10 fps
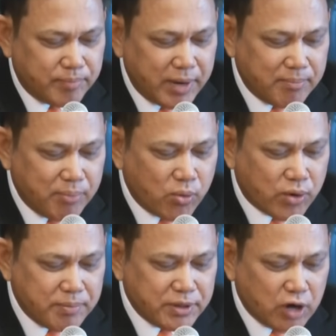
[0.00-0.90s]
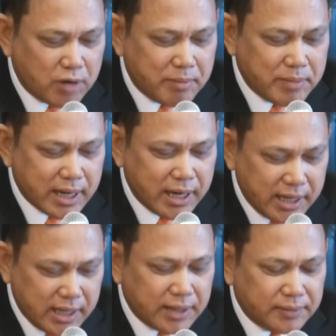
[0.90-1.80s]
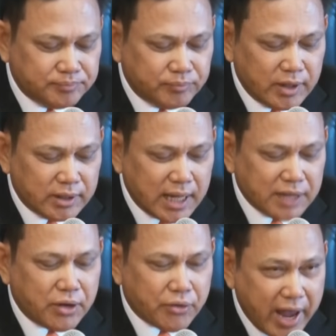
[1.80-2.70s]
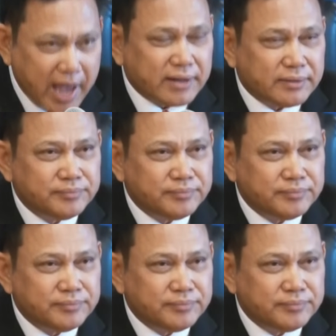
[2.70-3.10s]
เป็นผู้รับผิดชอบดำเนินคดี ตั้งแต่แรก